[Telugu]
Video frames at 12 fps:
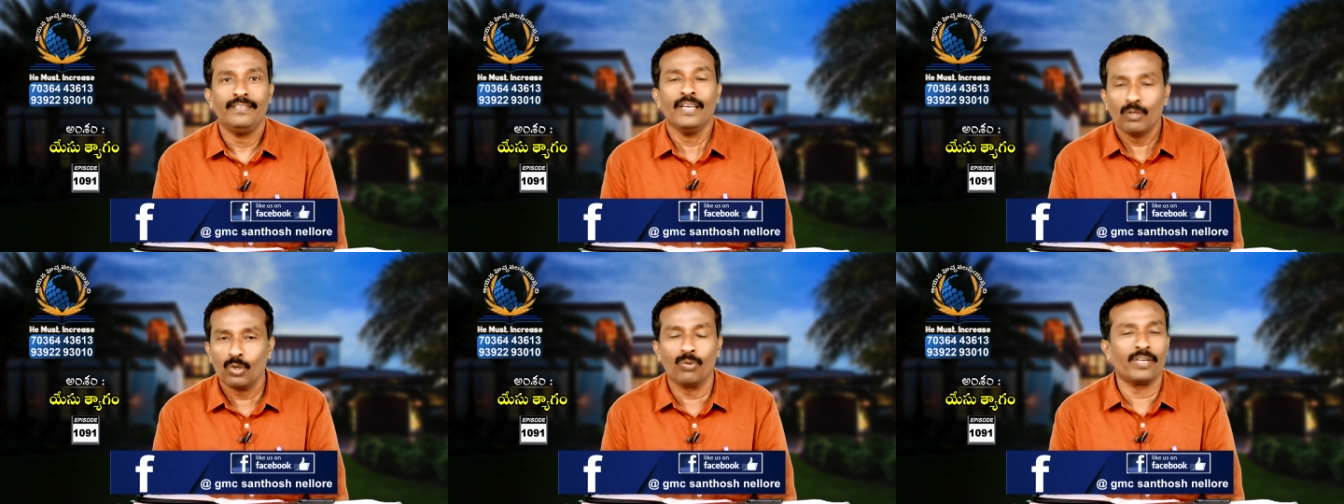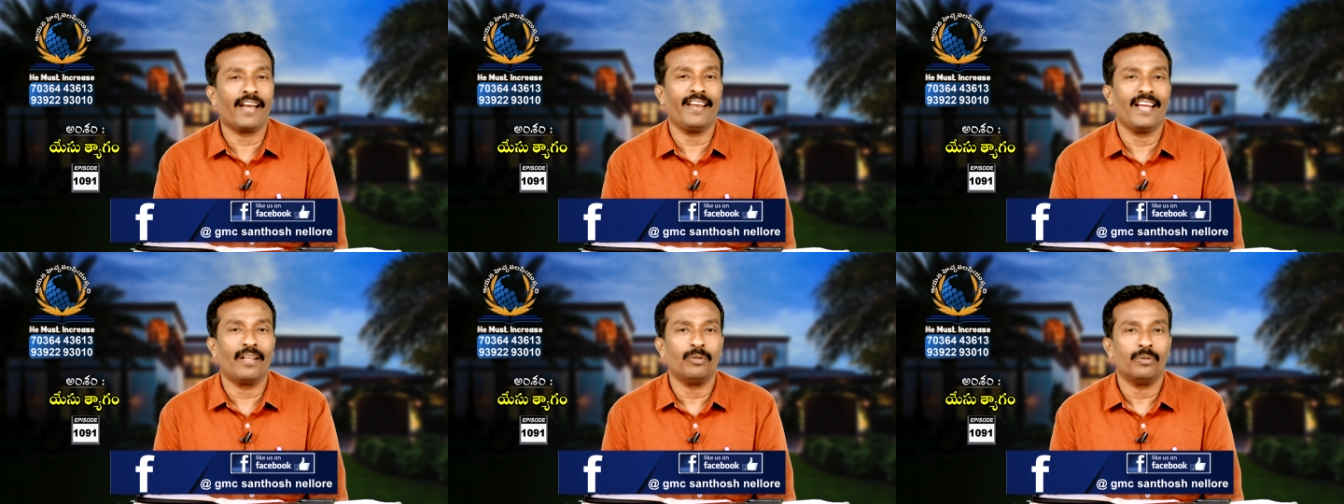దిగుతూ
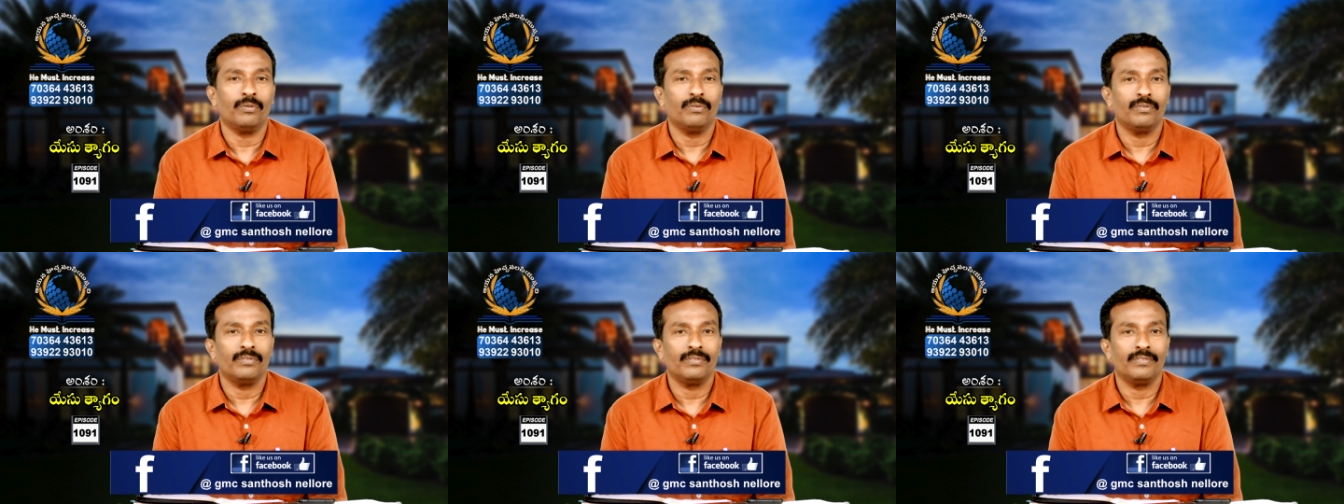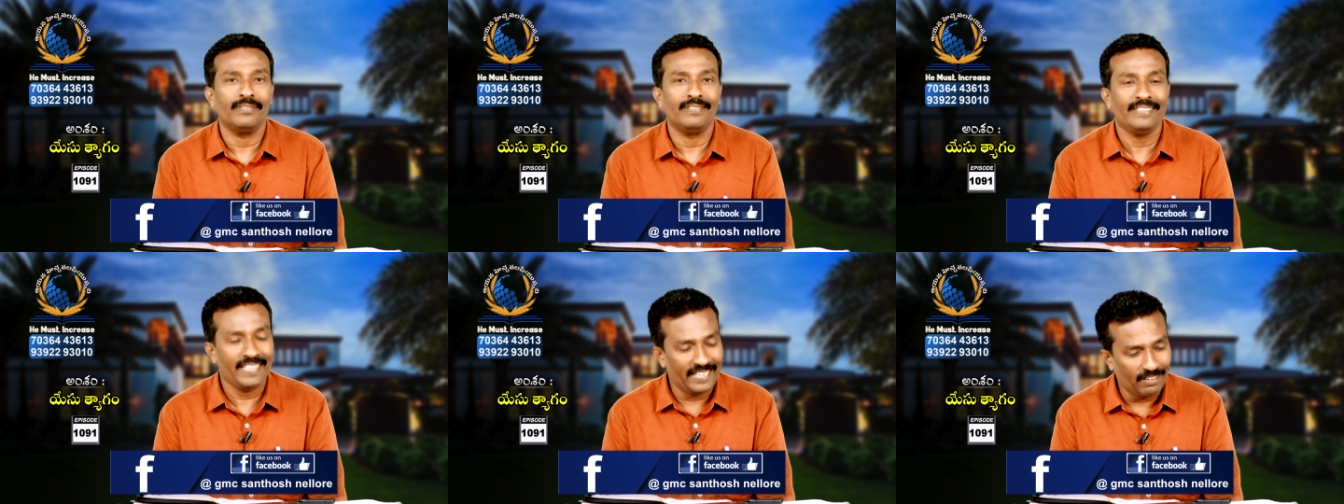ఉన్నారని కాదు
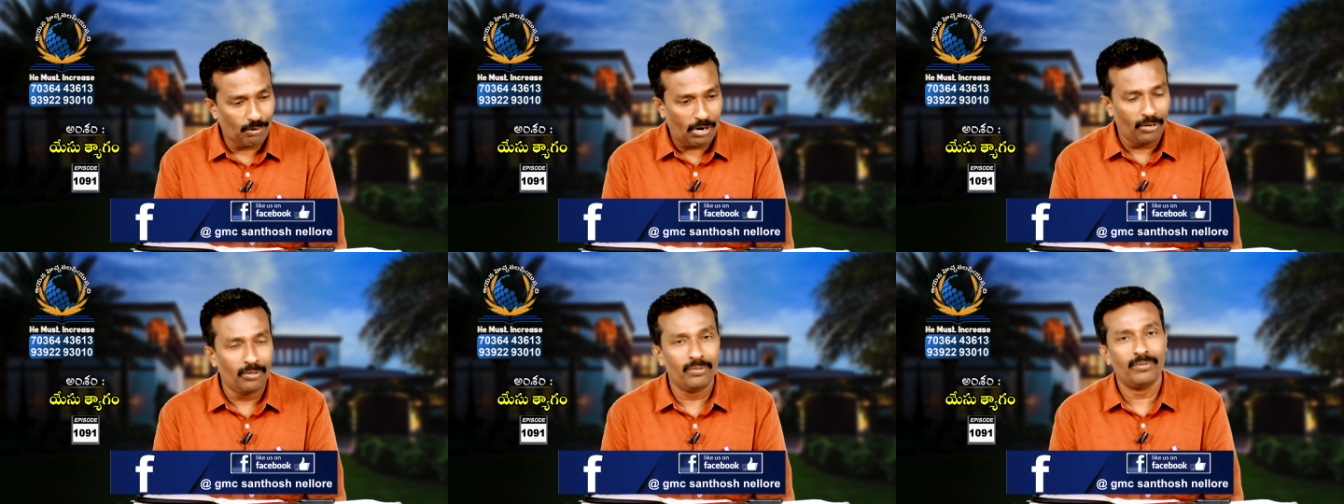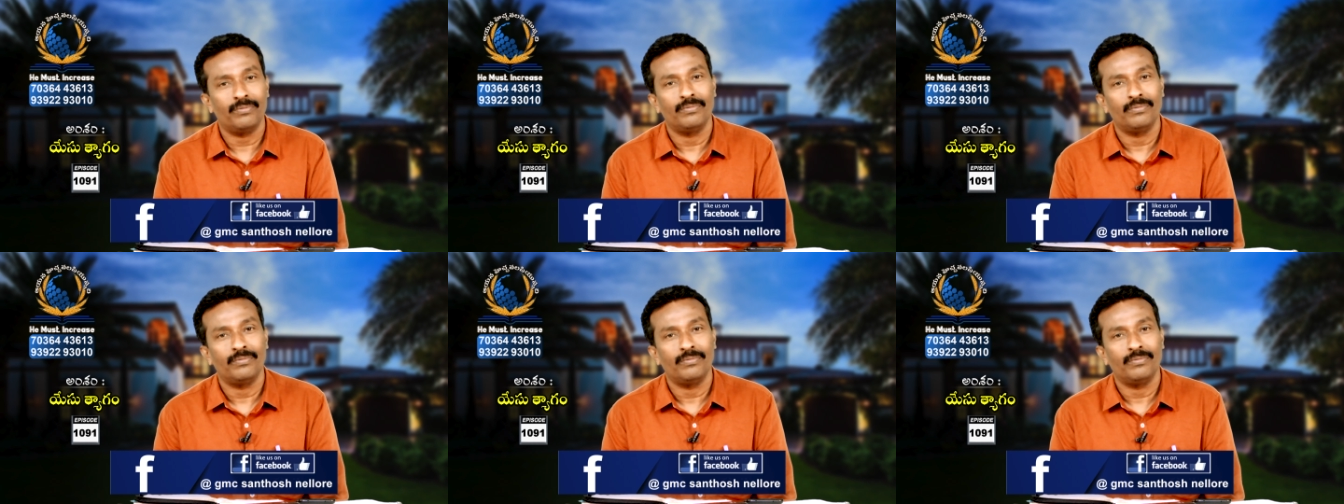దిగిన వాళ్ళు